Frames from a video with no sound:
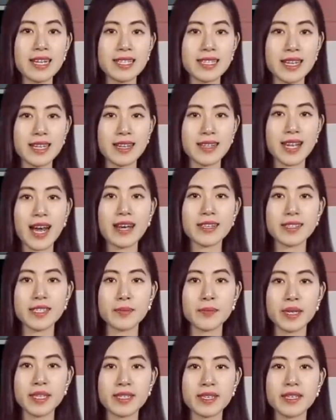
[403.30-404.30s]
加拿大
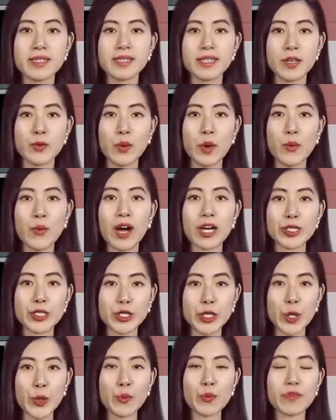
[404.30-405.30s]
CBC 新闻网
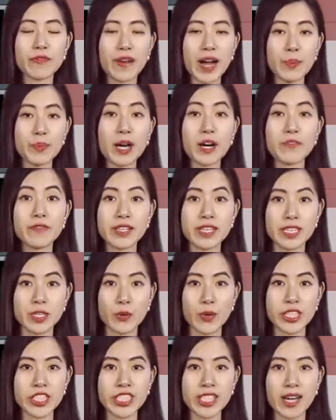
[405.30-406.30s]
周五发表分析
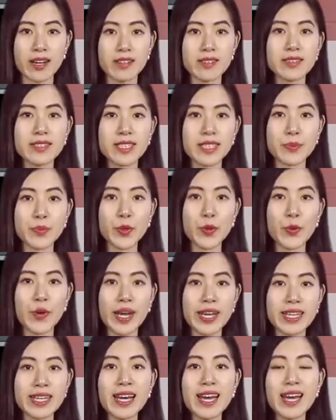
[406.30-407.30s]
文章，题目
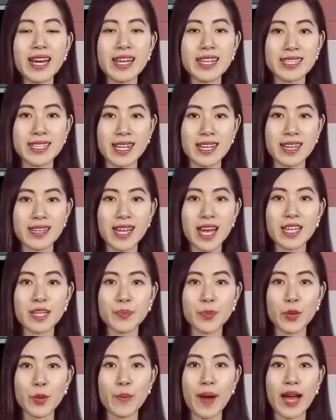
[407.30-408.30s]
为《加拿大
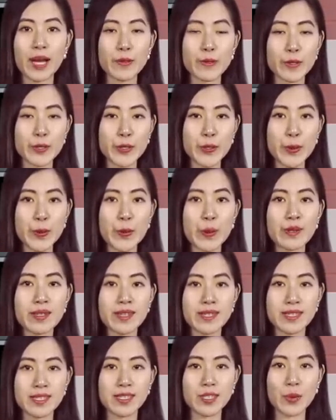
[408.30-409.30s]
的不满与中国
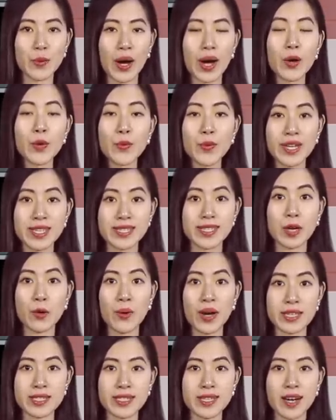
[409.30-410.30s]
的死亡威胁
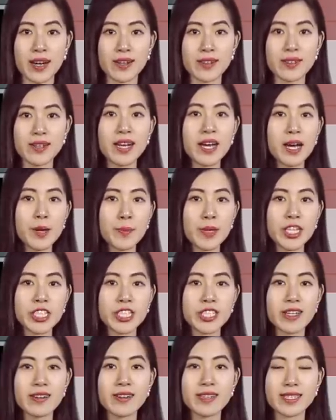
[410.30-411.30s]
外交》，并
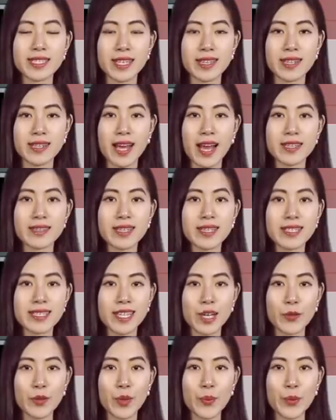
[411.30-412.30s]
称加拿大人
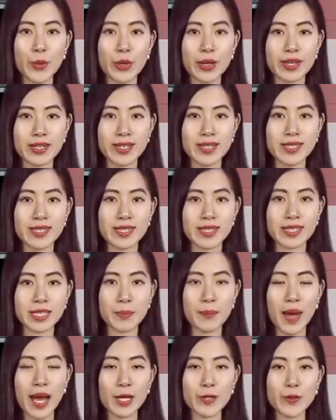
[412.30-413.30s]
谢伦伯格的死
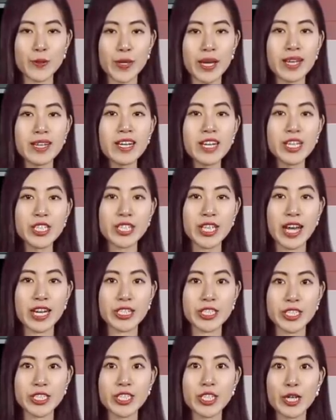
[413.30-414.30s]
刑判决
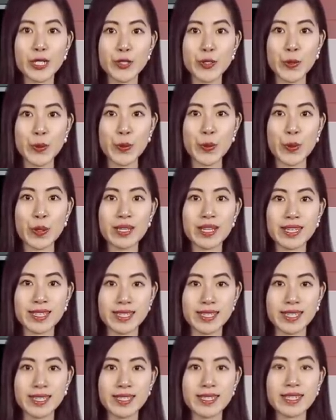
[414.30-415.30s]
展示了中国的
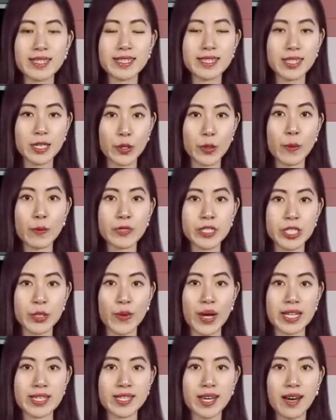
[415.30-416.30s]
新型进攻式
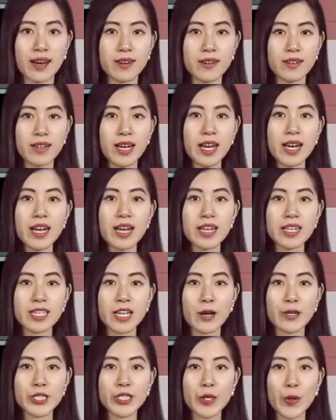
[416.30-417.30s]
外交。
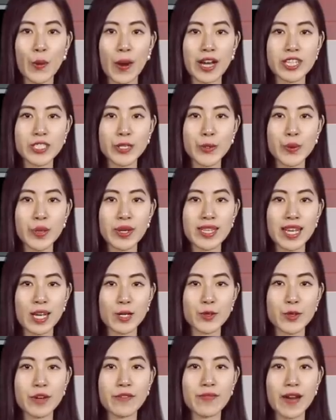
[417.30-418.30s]
乔治华盛顿
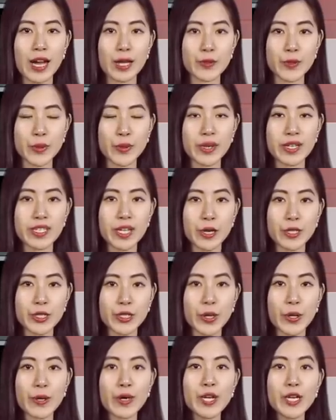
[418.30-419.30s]
大学法学院教
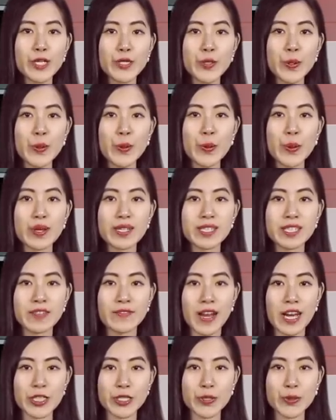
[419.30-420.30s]
授、中国司
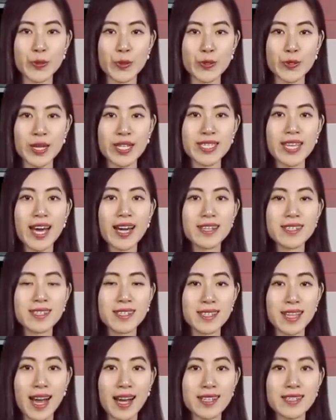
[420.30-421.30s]
法制度专家
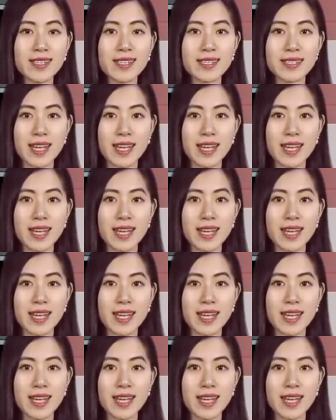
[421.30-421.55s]
克拉克